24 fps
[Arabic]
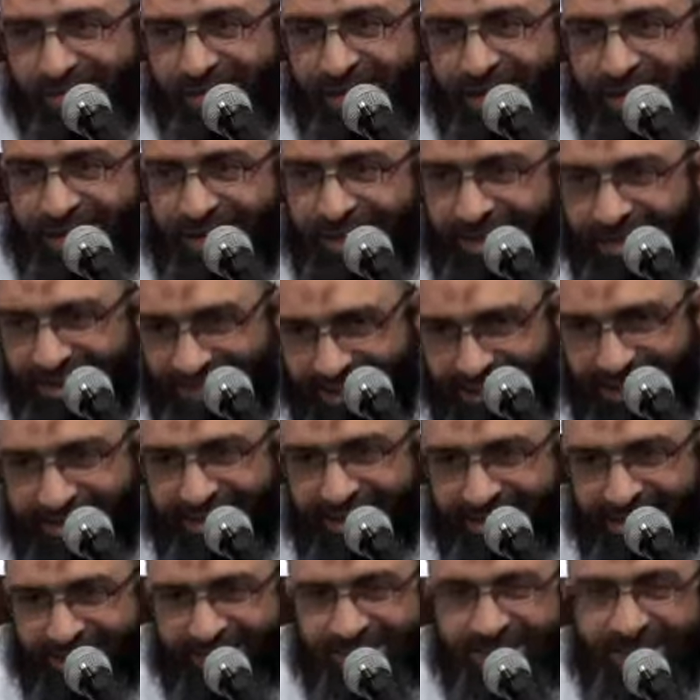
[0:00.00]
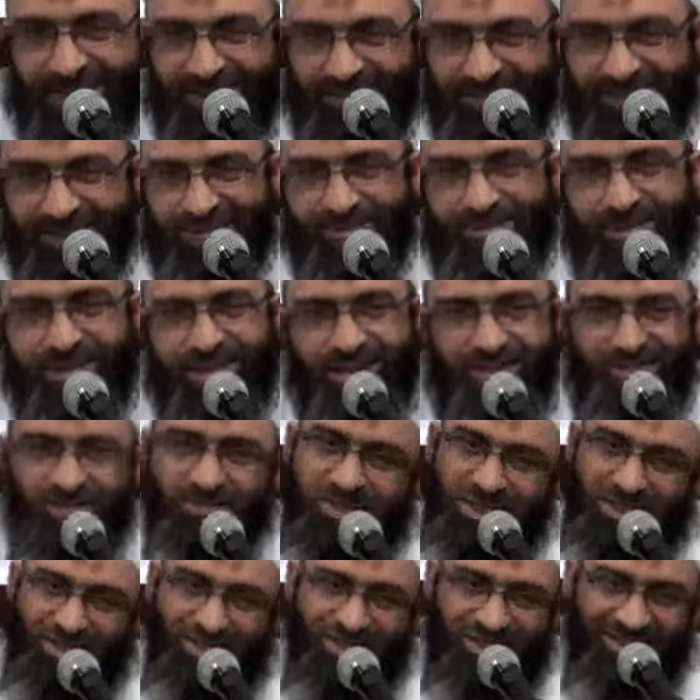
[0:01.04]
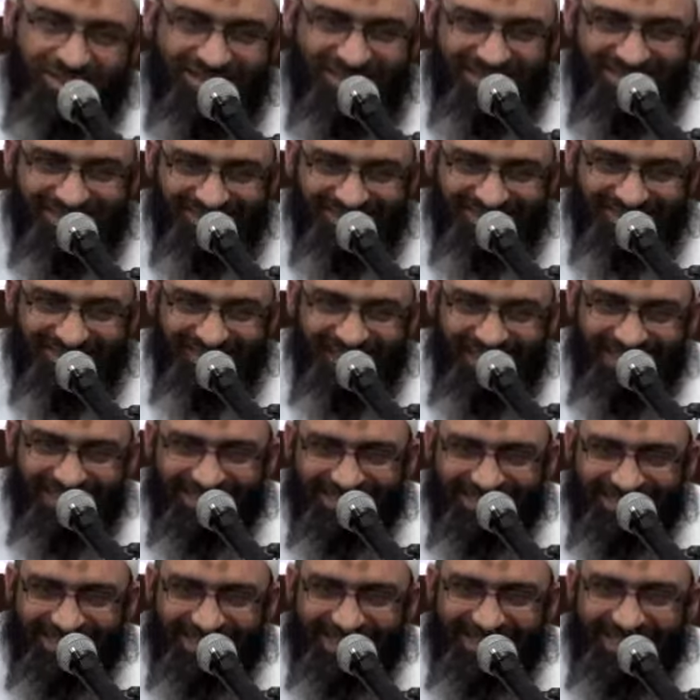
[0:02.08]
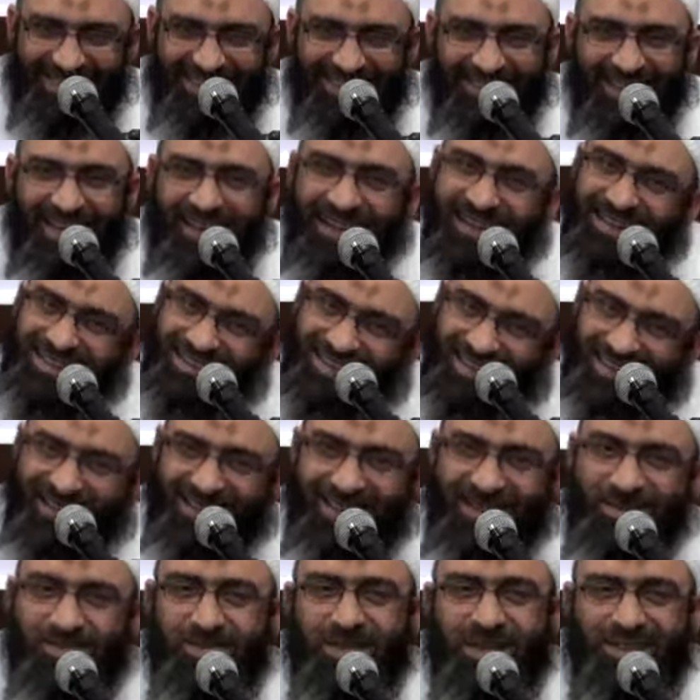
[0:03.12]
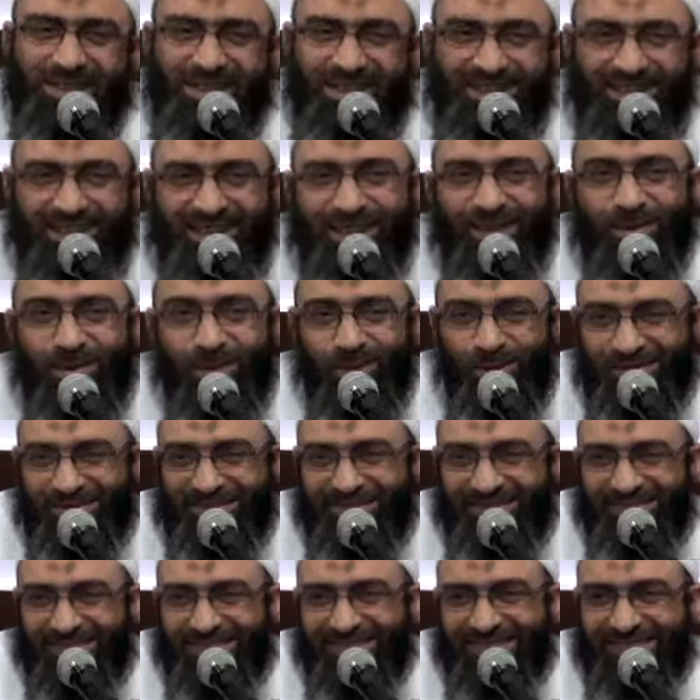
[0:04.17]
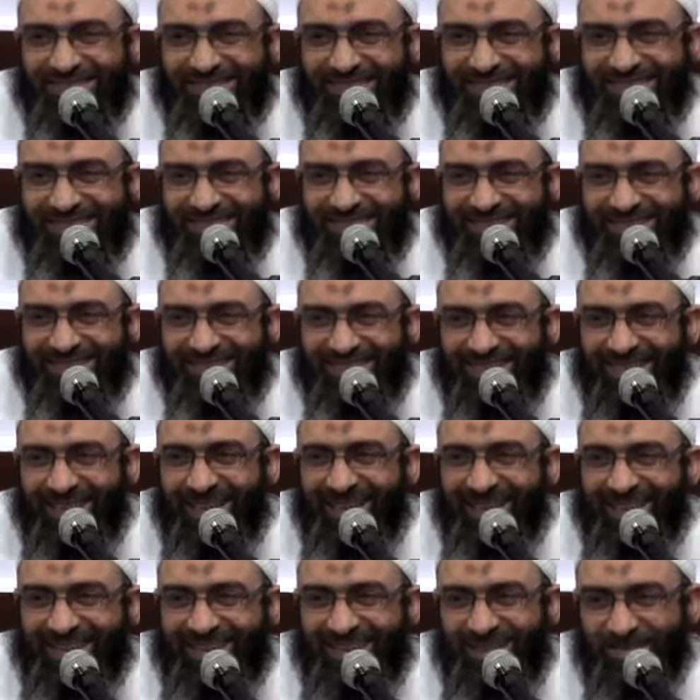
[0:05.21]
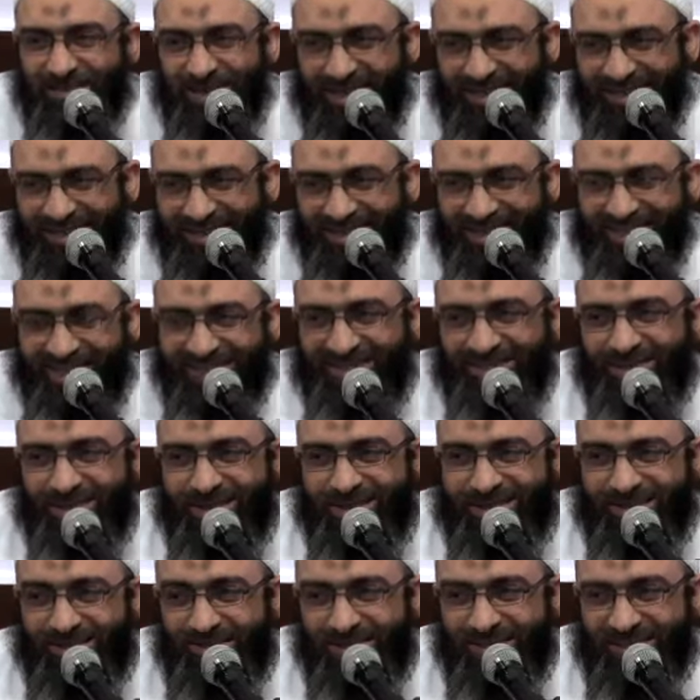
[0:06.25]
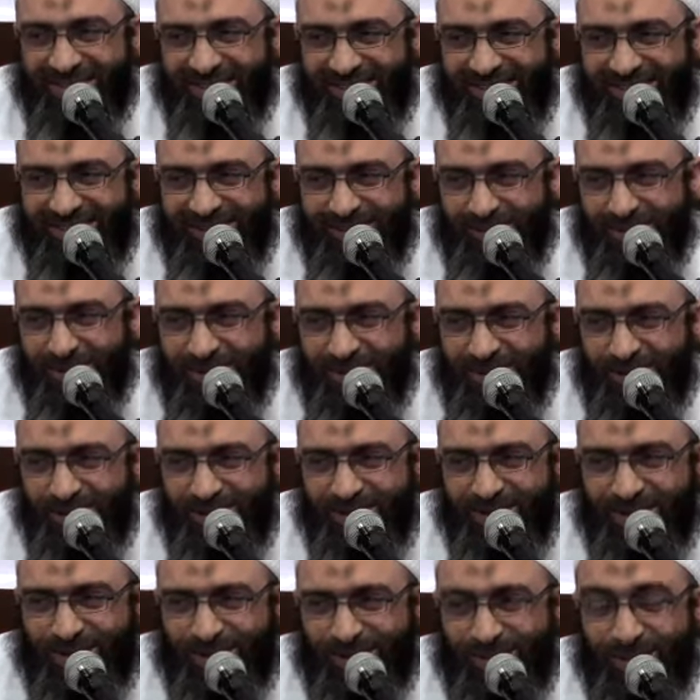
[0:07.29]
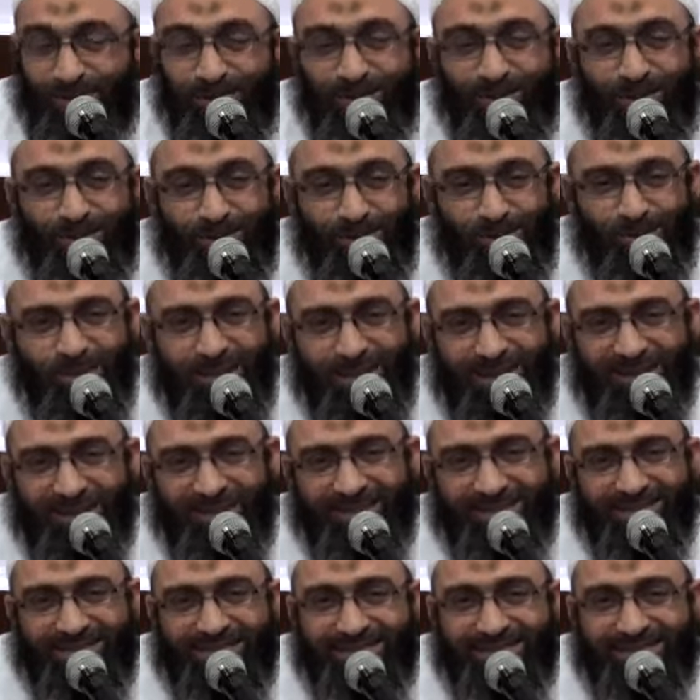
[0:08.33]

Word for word: يعني يعني أتلطف أن أنا في المسجد نعم دع عنك ما قد يكون دع عنك ما قد كان في زمن الصبا واذكر ذنوبك